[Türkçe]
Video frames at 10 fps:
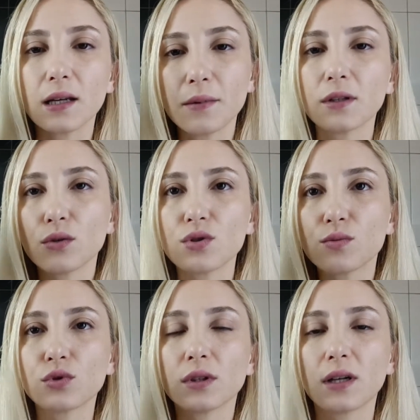eklemeden
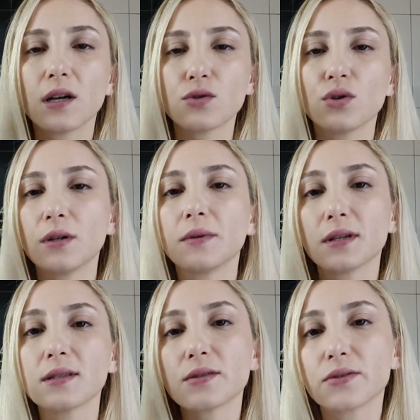önce mutlaka şöyle
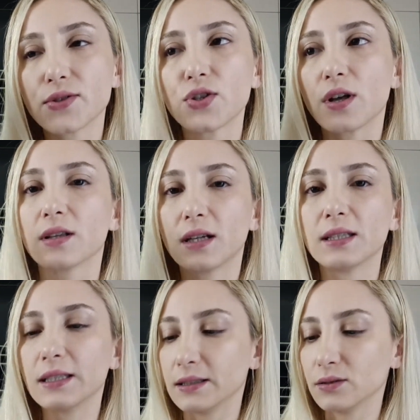biraz
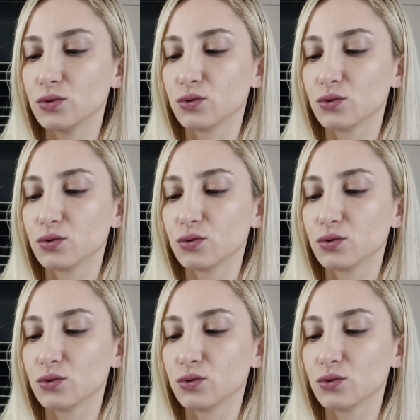çalkalayın.